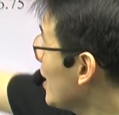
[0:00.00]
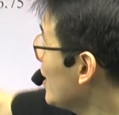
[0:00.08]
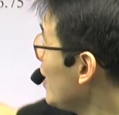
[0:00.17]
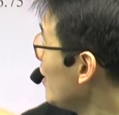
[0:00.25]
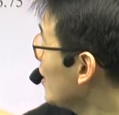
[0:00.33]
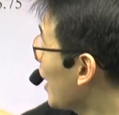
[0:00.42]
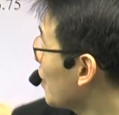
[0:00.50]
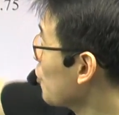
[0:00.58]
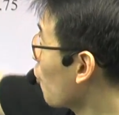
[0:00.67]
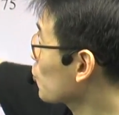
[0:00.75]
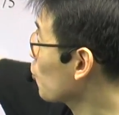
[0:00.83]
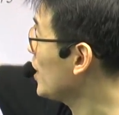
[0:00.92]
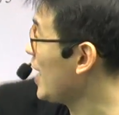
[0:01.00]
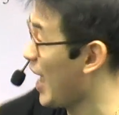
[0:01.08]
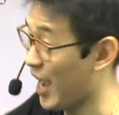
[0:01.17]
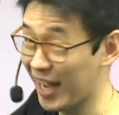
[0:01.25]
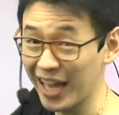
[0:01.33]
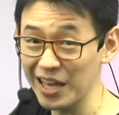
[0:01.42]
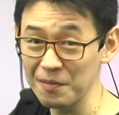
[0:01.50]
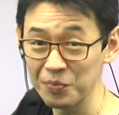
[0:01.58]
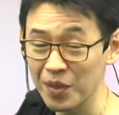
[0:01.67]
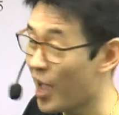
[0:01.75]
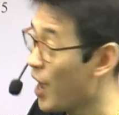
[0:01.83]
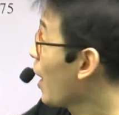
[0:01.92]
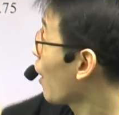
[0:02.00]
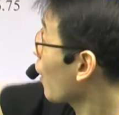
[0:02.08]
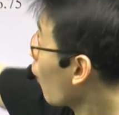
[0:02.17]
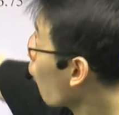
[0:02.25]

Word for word: ที่เหลือ 2 ตัวนี้หาไง เรา